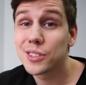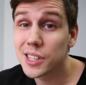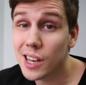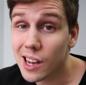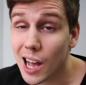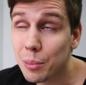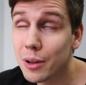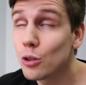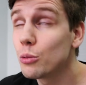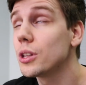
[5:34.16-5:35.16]
Все
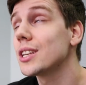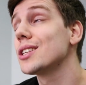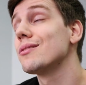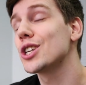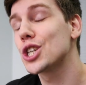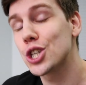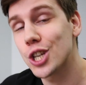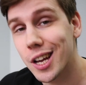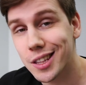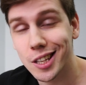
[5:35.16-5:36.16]
кабели у меня
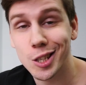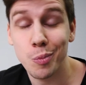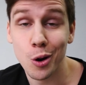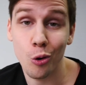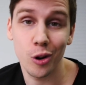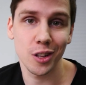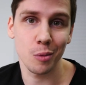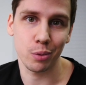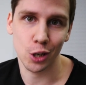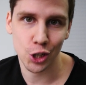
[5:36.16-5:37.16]
совершенно спокойно
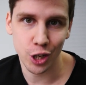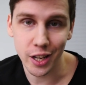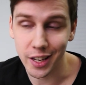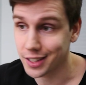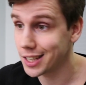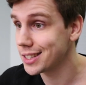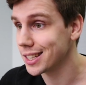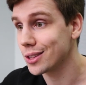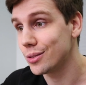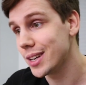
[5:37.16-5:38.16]
прошли. Есть
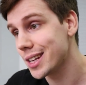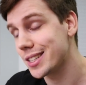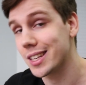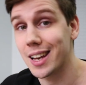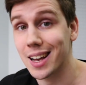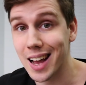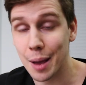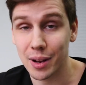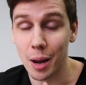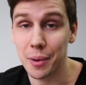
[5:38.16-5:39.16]
отверстие для
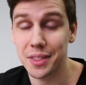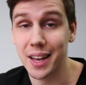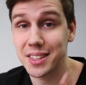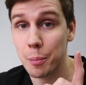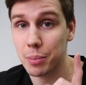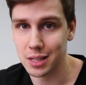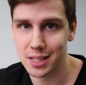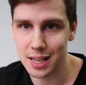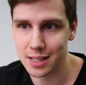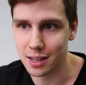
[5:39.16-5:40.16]
кабеля питания
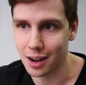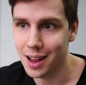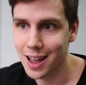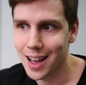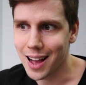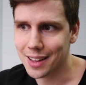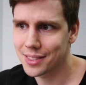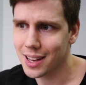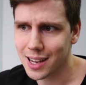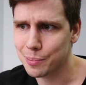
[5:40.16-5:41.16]
процессора.
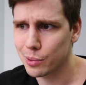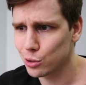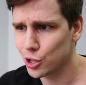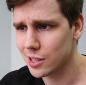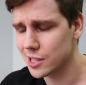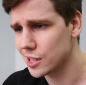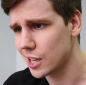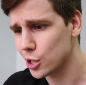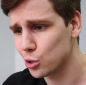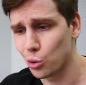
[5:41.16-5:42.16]
Однако получается
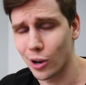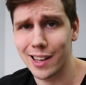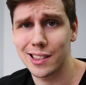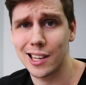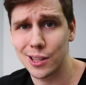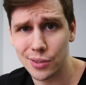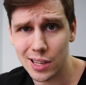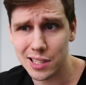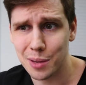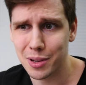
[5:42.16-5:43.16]
так, что это
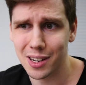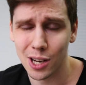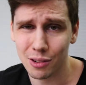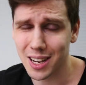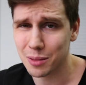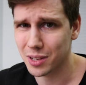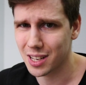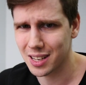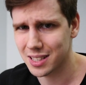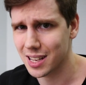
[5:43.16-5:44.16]
отверстие перекрывает
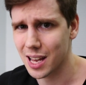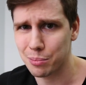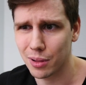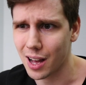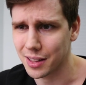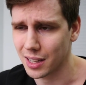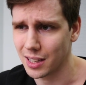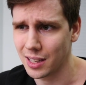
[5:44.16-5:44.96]
материнская плата.